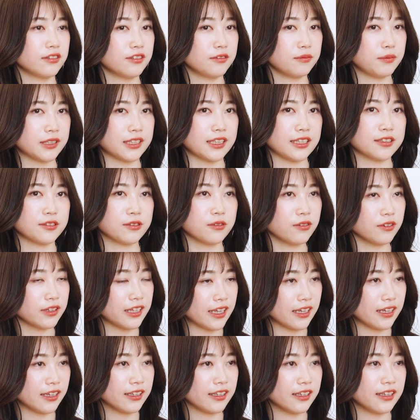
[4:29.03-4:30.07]
またそこ
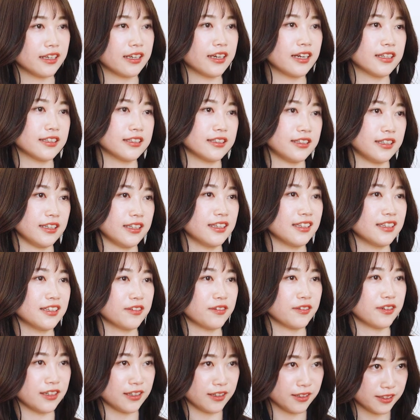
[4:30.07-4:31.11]
で生かしてと
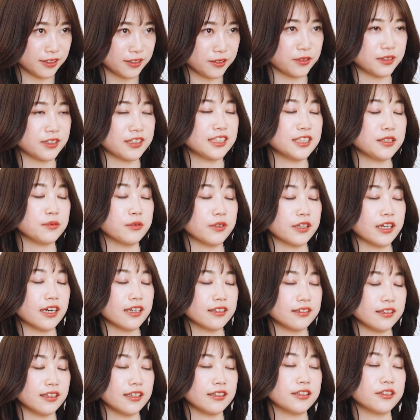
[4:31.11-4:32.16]
かそチームがあっ
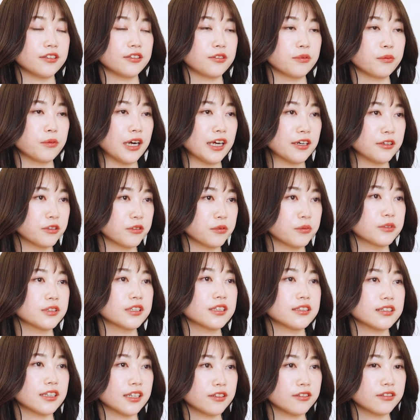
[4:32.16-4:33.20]
てっていうのもあると思うんで
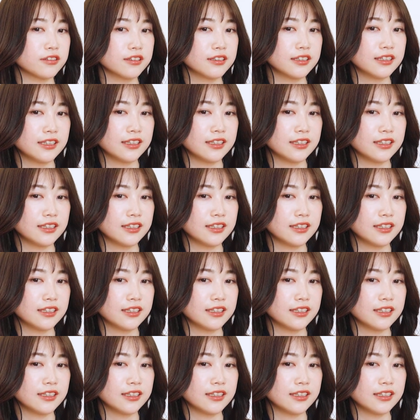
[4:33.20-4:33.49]
すけど